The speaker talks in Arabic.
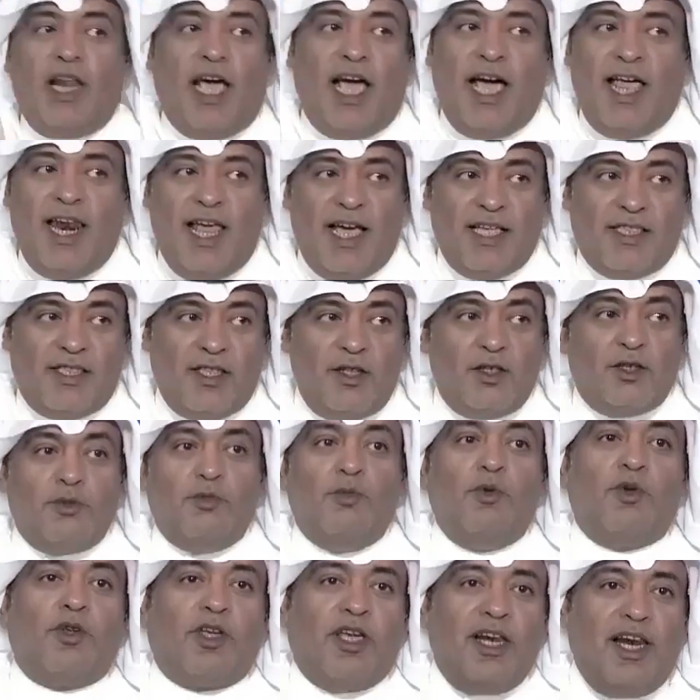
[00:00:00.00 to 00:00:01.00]
في كل
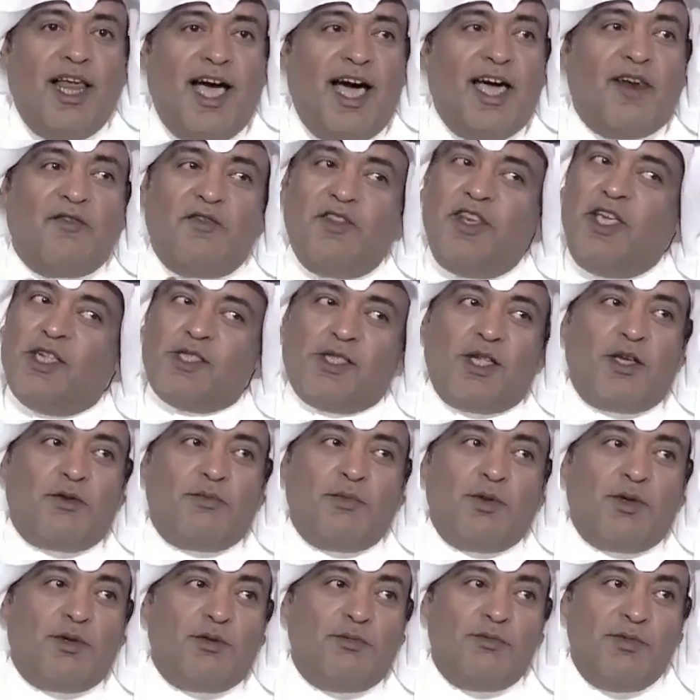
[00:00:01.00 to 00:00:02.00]
الحالات الجمهور كله عارف
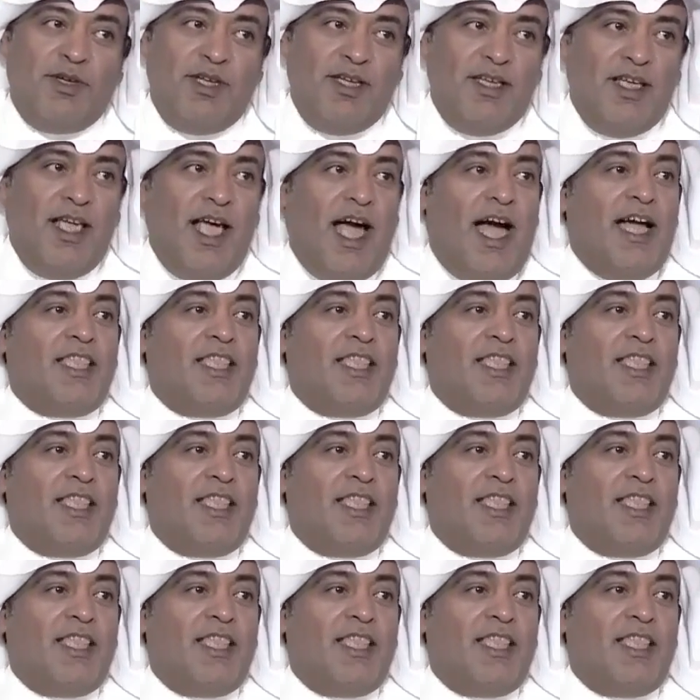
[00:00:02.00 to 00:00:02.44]
اني اصغر منكم